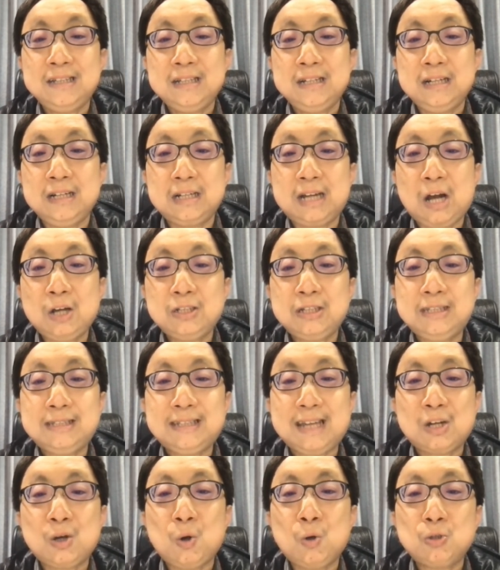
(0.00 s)
很高兴
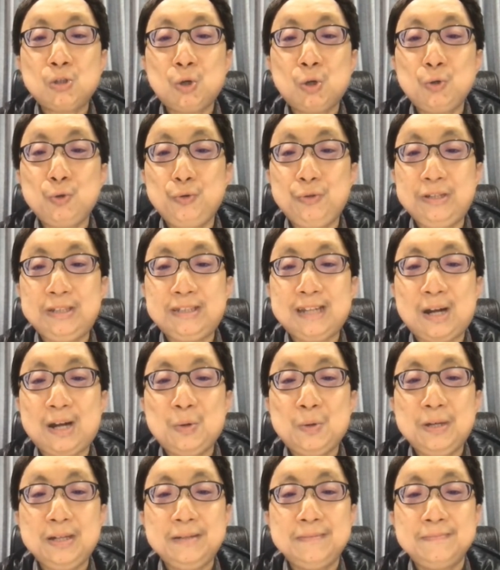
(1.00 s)
在空中与你相
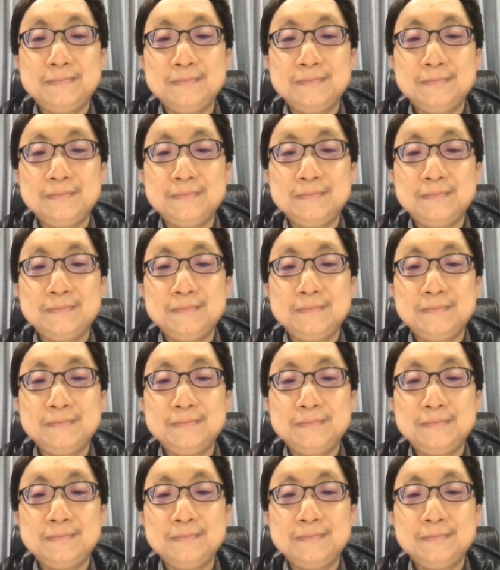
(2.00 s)
会。